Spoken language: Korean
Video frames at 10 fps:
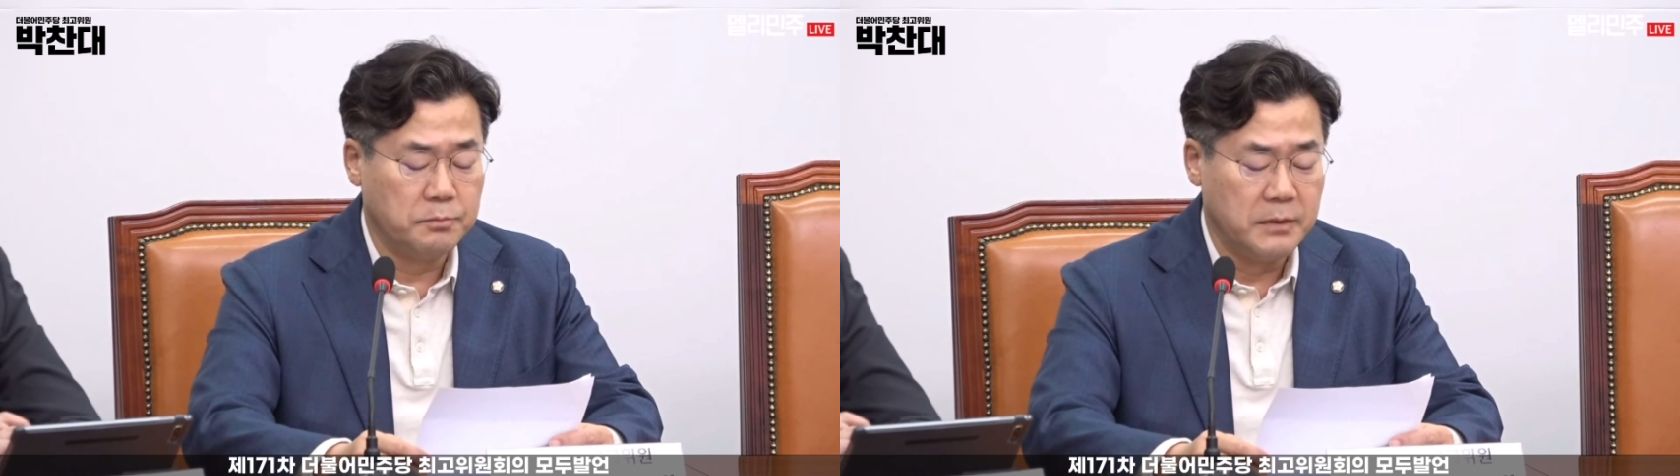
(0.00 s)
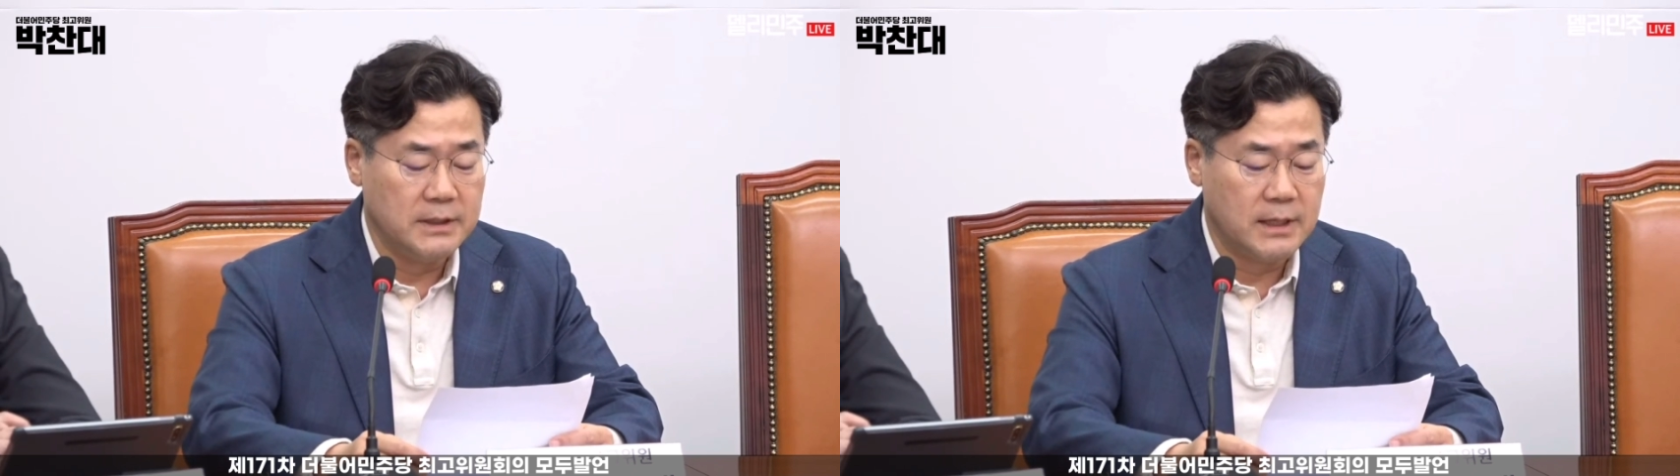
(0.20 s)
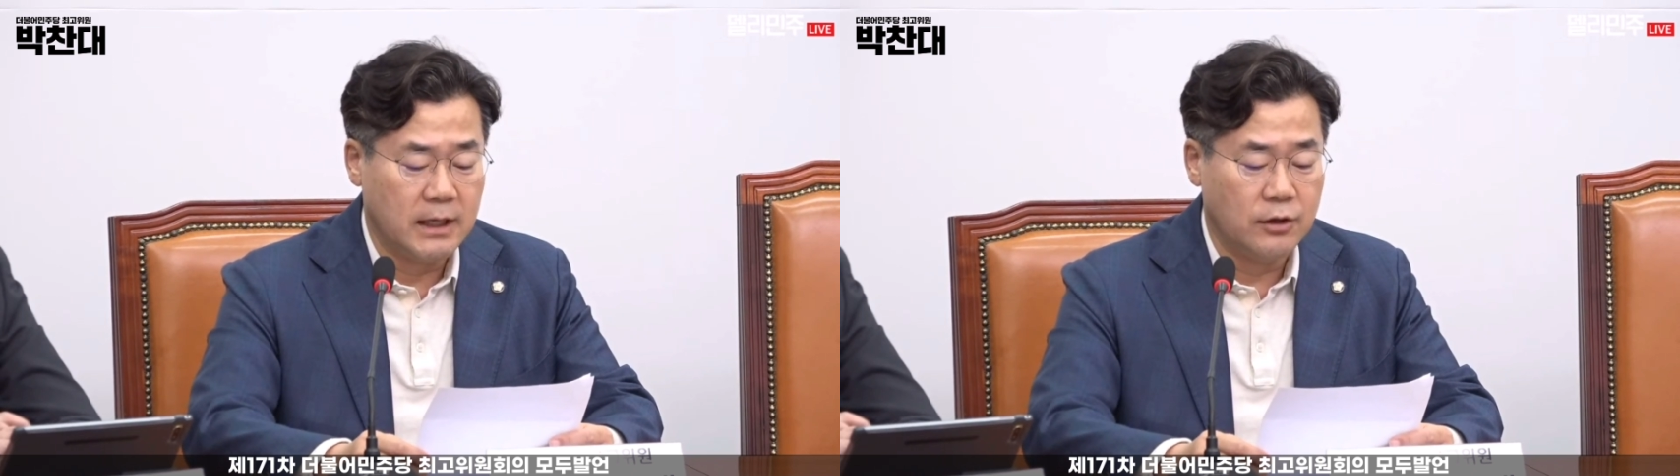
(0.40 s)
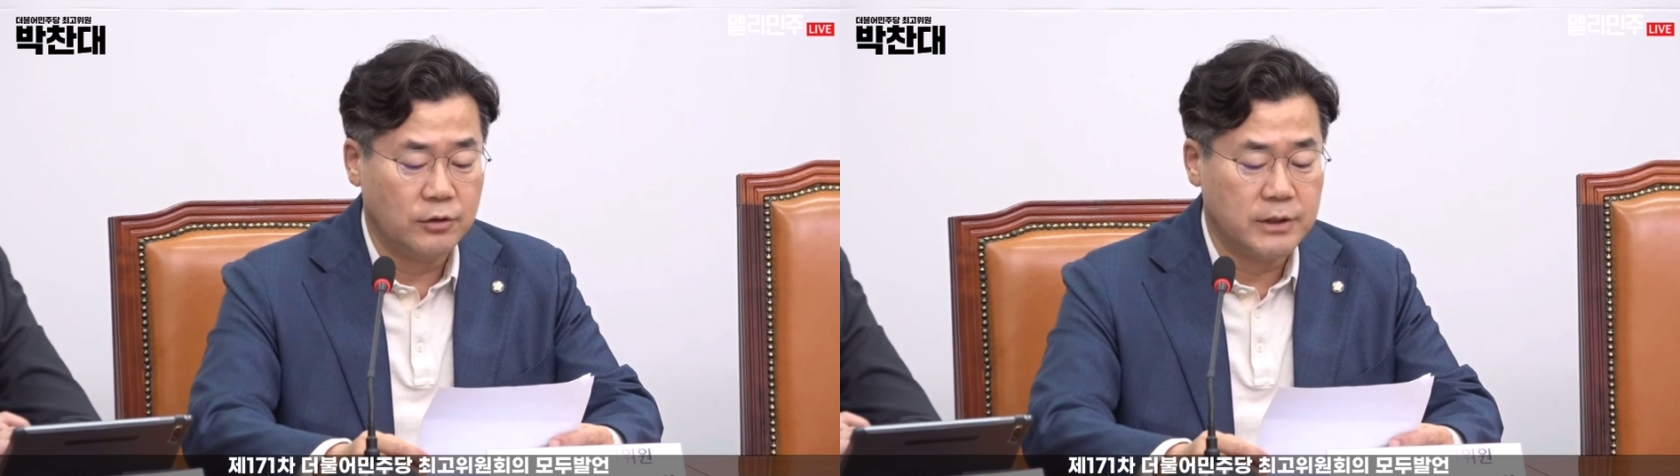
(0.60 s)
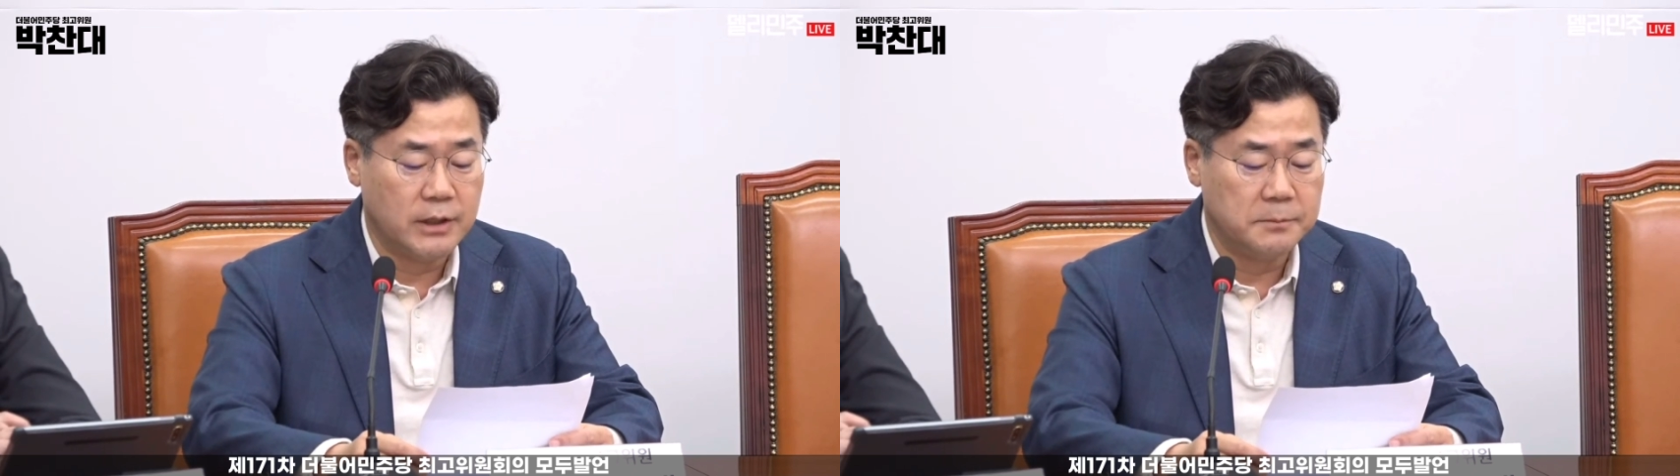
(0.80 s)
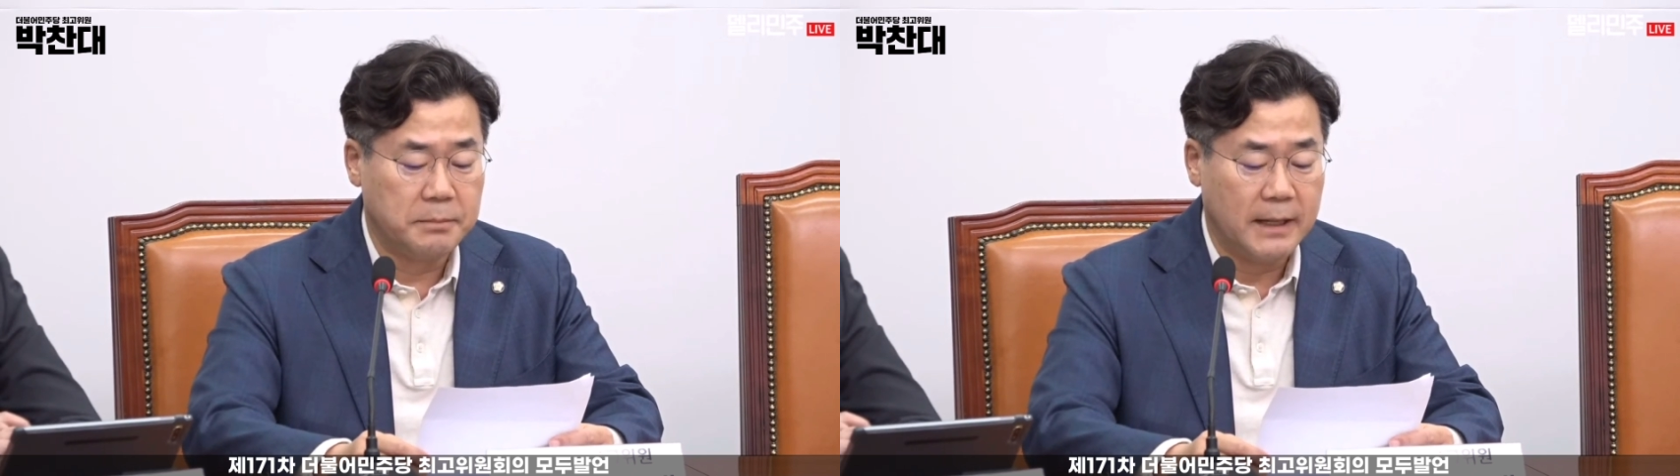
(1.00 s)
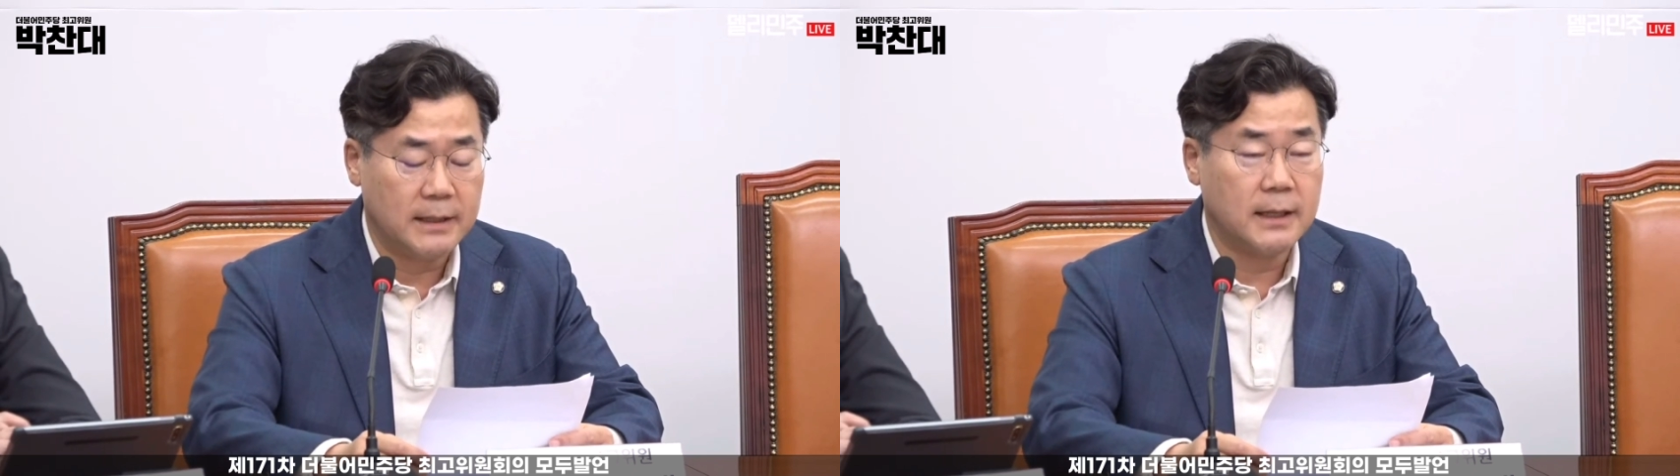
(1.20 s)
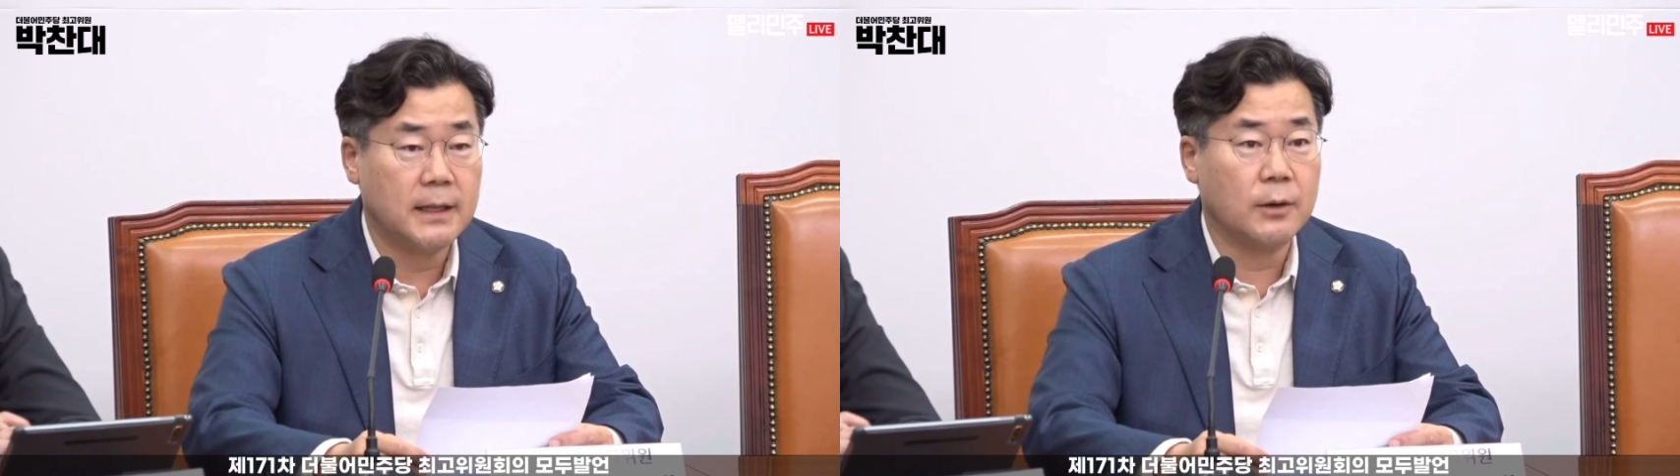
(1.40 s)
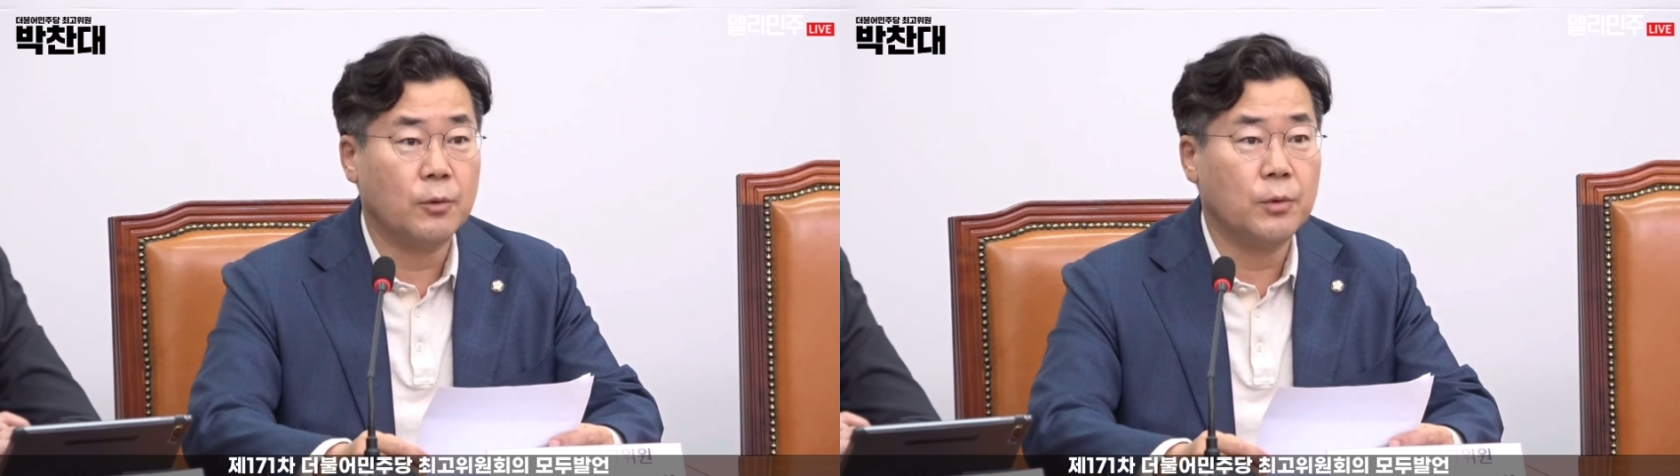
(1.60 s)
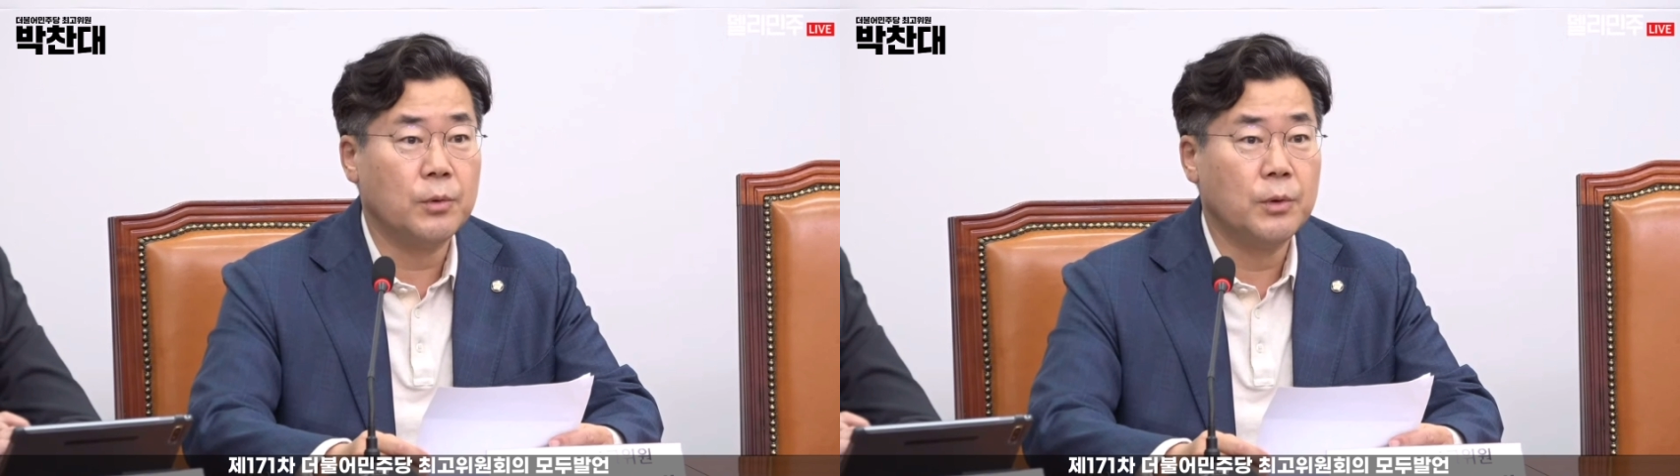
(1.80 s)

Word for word: 민생 경제는 파탄나고